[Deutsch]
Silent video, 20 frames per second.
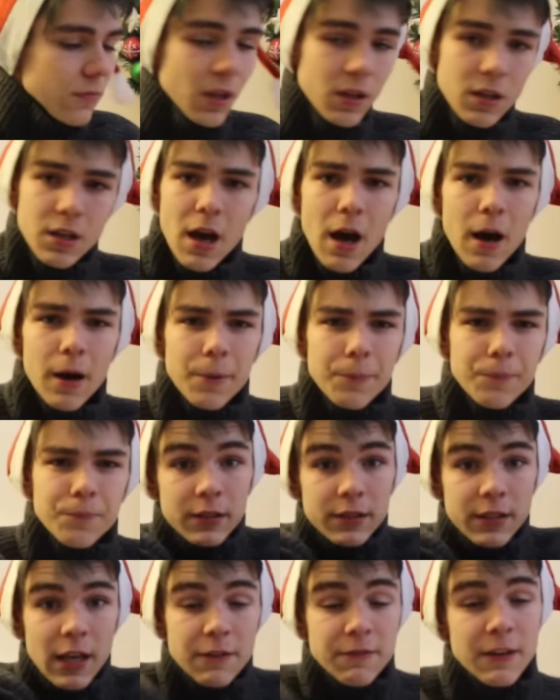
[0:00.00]
Ja,
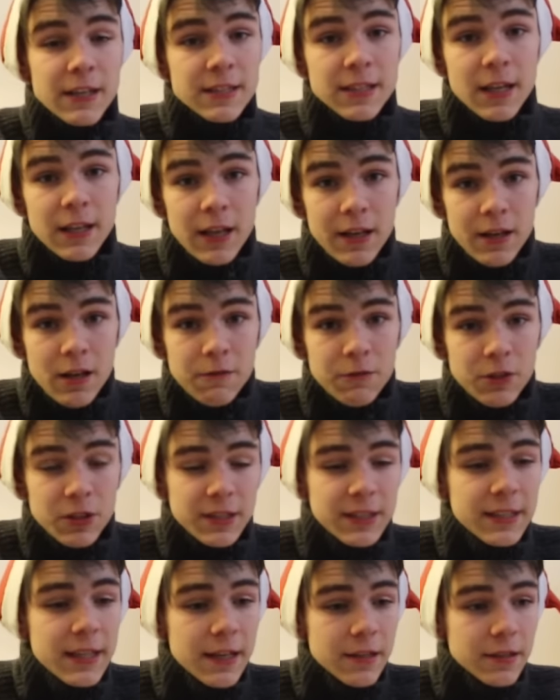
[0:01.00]
der Adventskalender
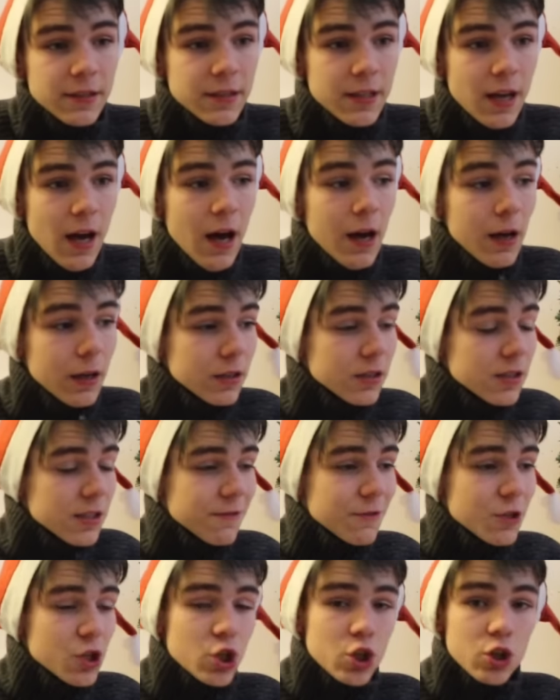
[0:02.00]
wird jeden Tag
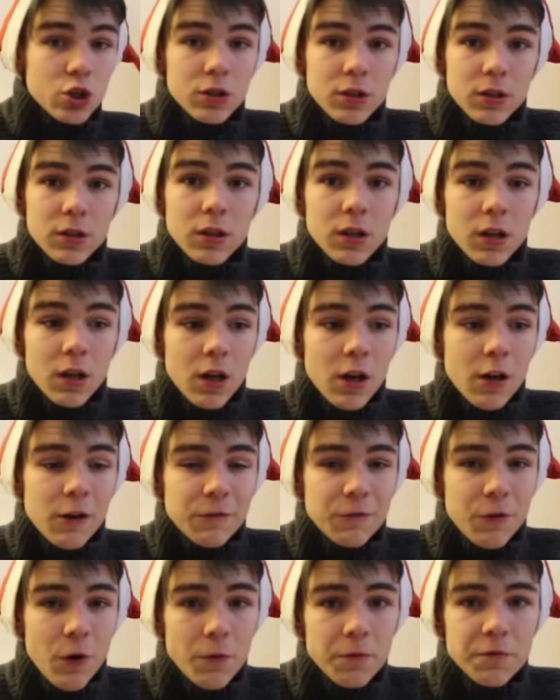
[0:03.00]
zwischen
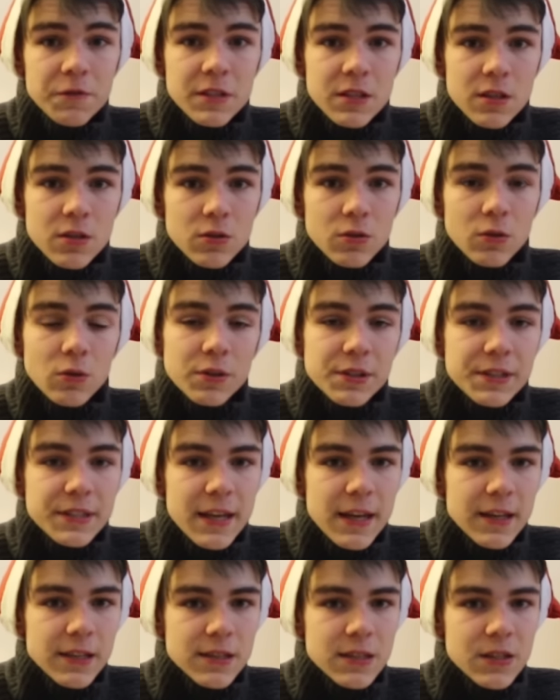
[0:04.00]
15 und
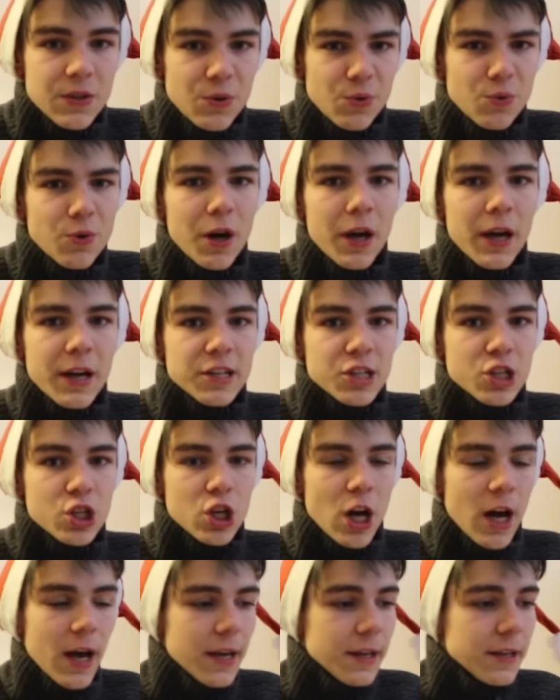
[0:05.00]
16 Uhr
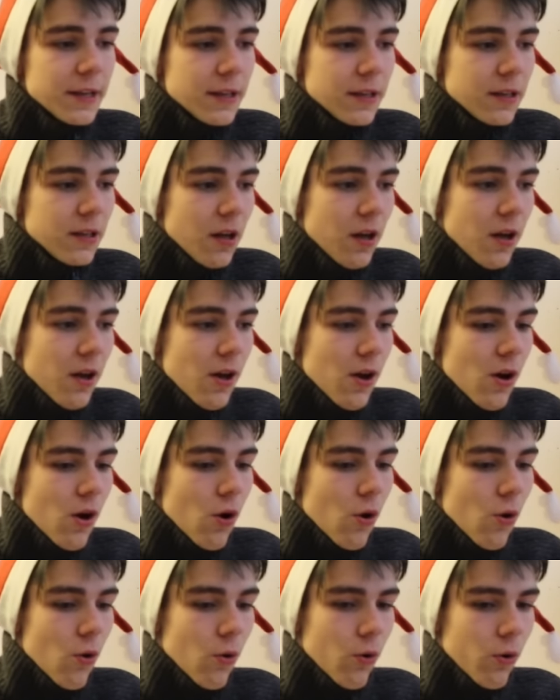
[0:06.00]
erscheinen
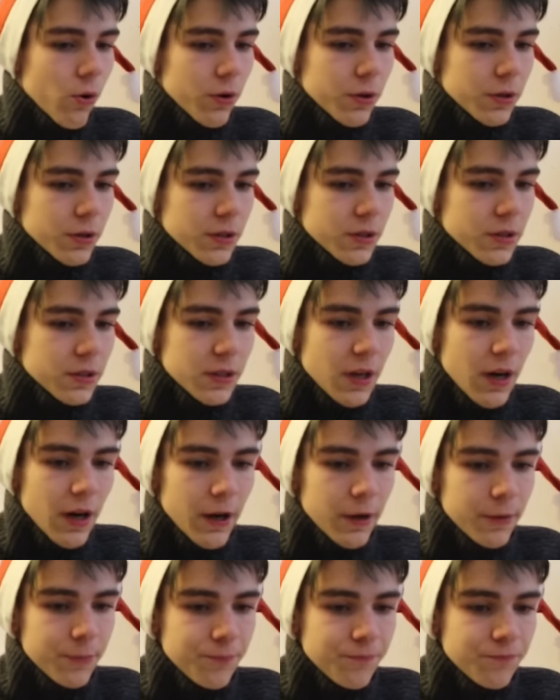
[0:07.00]
und
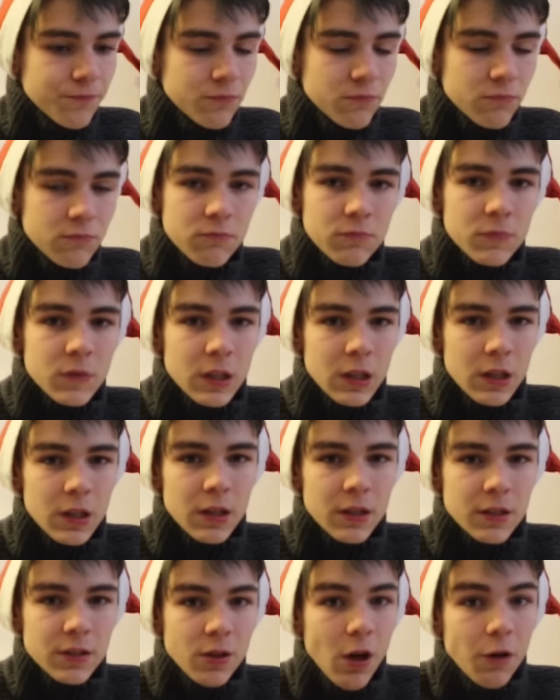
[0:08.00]
ähm,
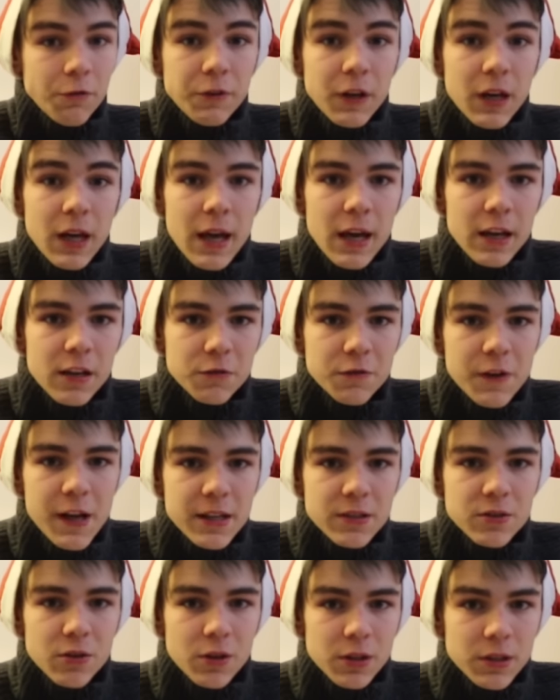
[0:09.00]
ich hoffe, er
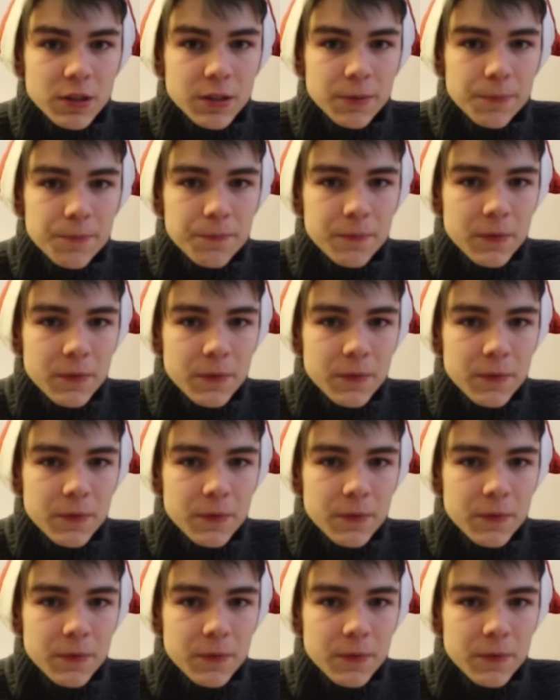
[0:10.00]
gefällt euch.